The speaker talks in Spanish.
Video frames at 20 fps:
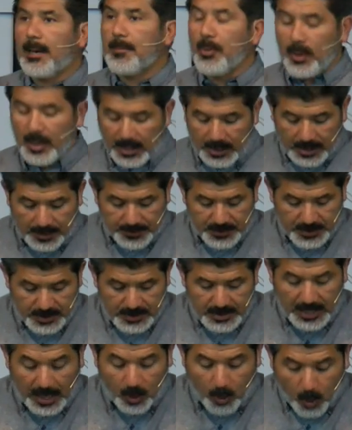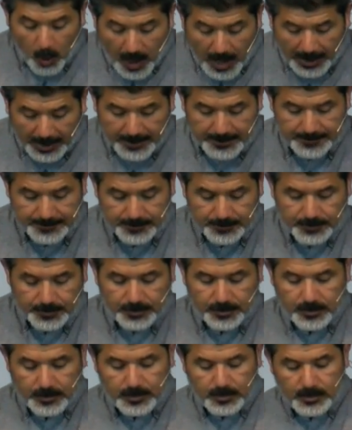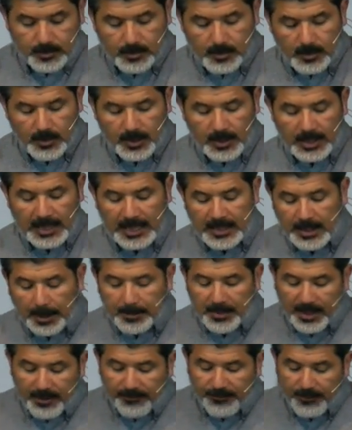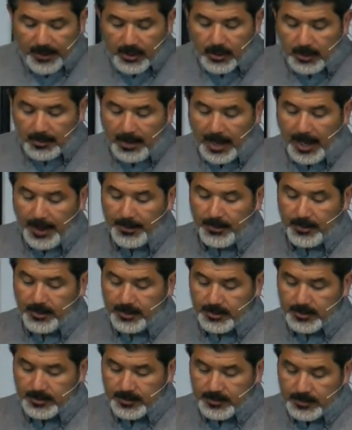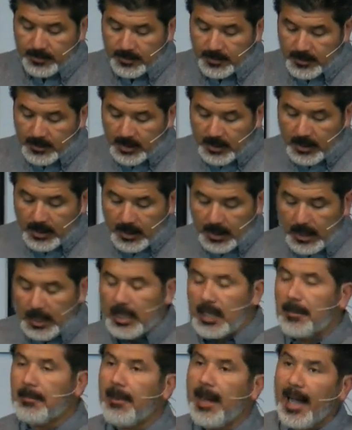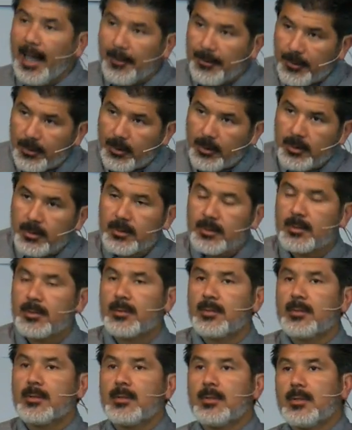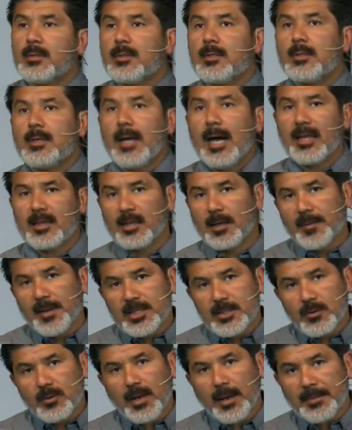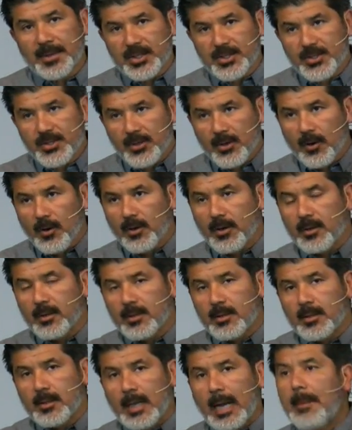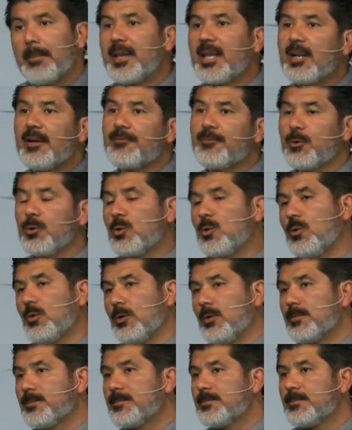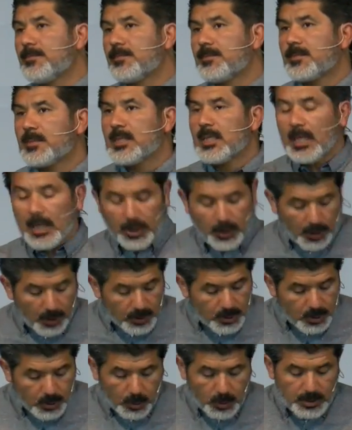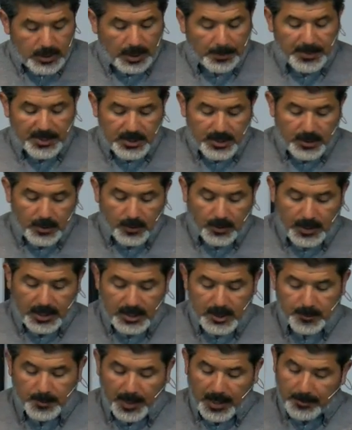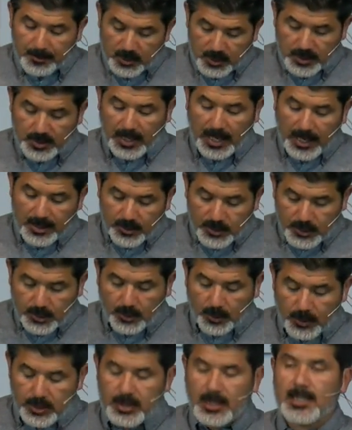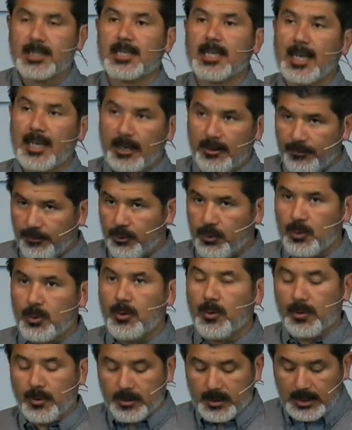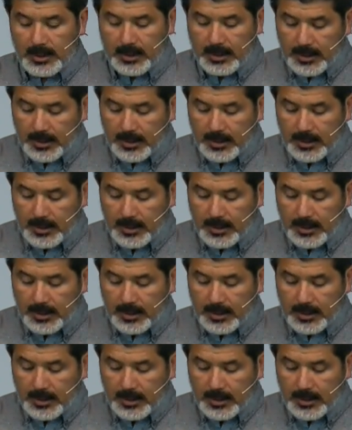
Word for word: Apocalipsis a Juan, que también fue tomado y llevado a través de una visión a ver el futuro. Y Dios usa visiones para mostrarnos cosas en el futuro.